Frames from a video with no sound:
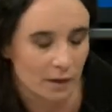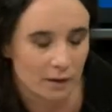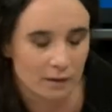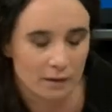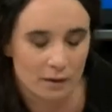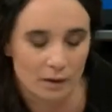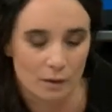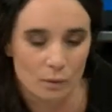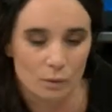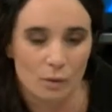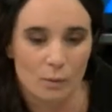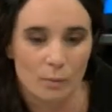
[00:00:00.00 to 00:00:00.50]

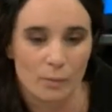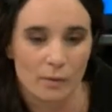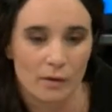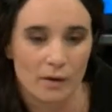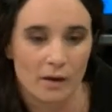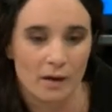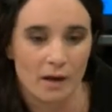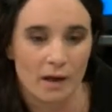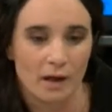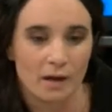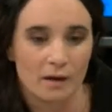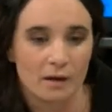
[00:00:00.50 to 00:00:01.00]
este, que uno
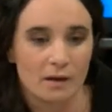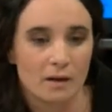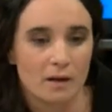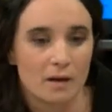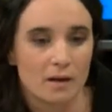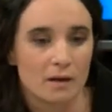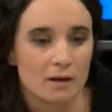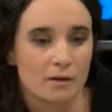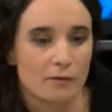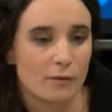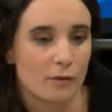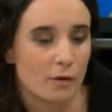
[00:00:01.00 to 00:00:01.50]
puede
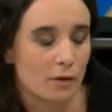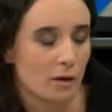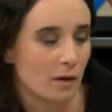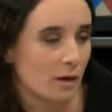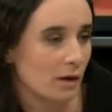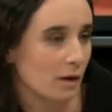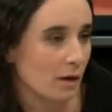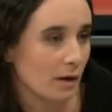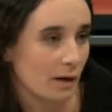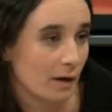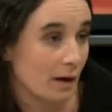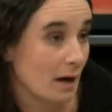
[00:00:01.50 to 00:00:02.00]

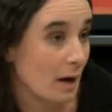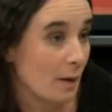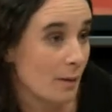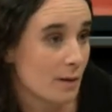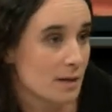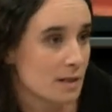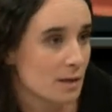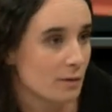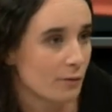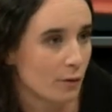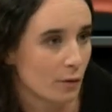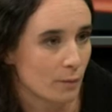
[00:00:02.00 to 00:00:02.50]
eh, recabar
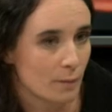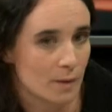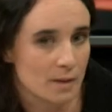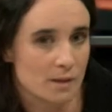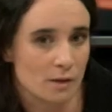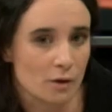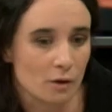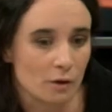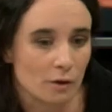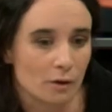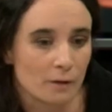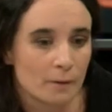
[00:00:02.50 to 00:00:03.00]
esa
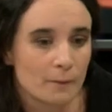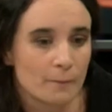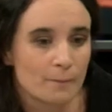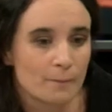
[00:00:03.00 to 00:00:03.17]
información.